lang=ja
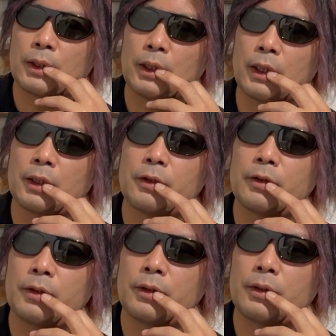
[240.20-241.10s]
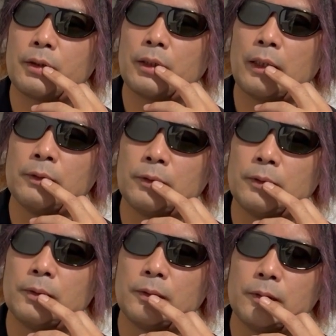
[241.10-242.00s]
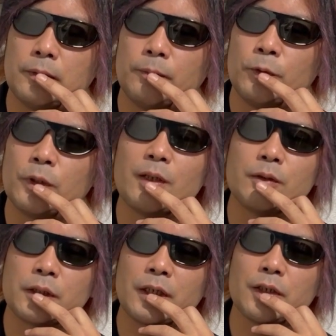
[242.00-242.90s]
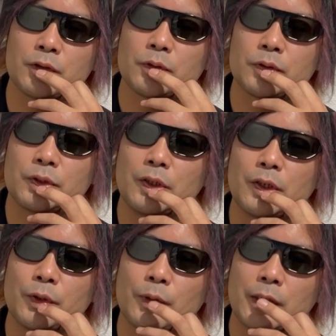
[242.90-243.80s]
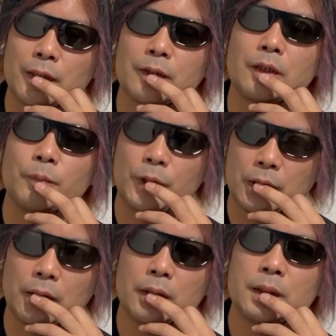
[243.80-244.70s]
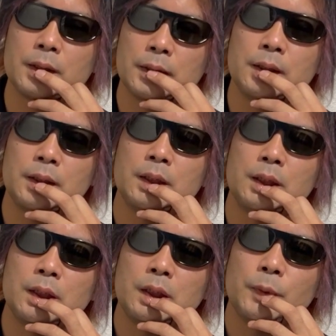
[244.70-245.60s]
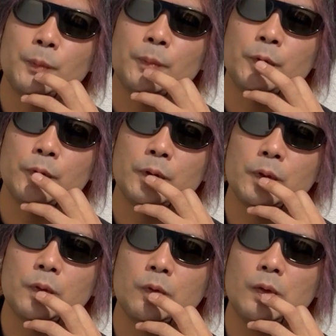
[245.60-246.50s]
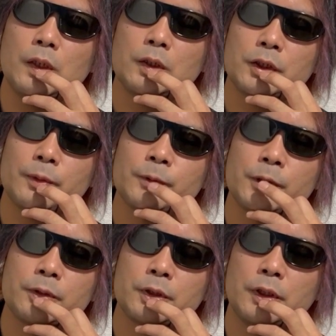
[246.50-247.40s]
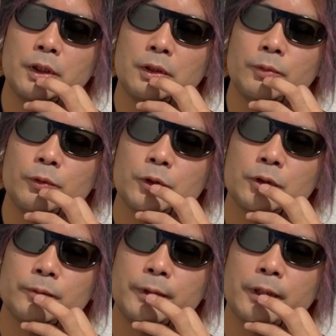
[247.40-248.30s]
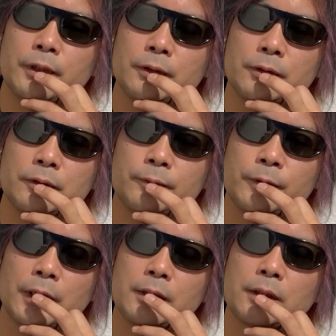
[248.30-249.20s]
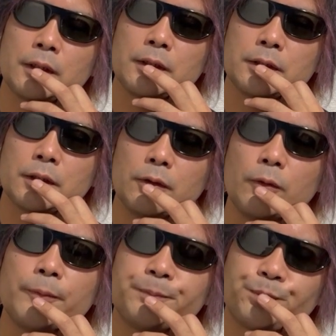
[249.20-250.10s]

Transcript: てや、あの、モデルケースとしてあれはやってみた。もう一個はあの、シャム69のボストブレイクアウトもやったんですけど、